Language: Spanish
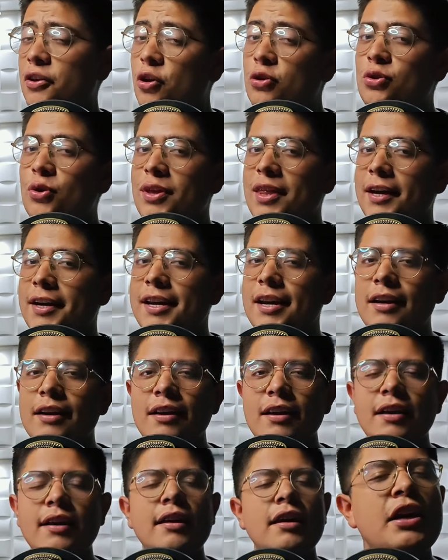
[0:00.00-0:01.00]
Yo soy
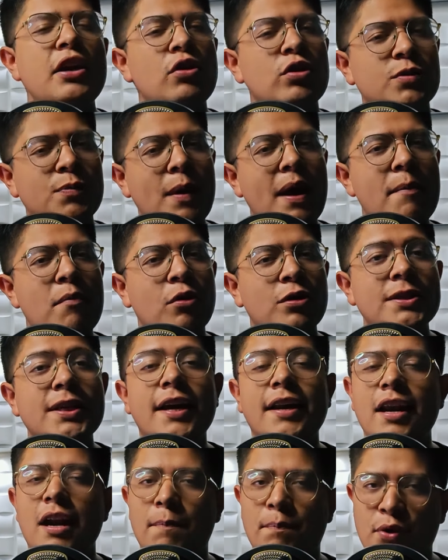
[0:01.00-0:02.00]
Daniel y nos
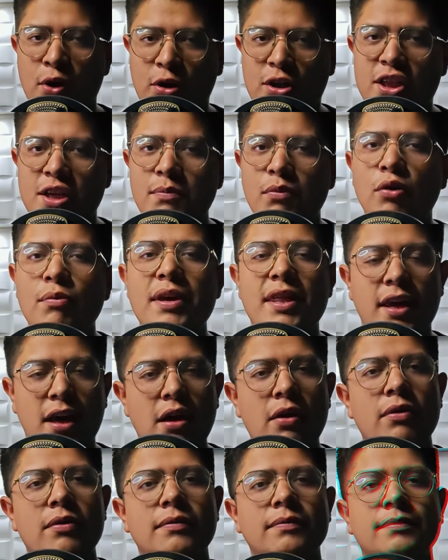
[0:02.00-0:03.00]
vemos en el próximo
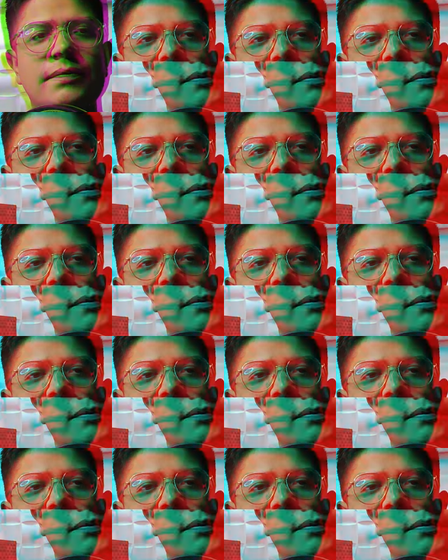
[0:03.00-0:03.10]
video.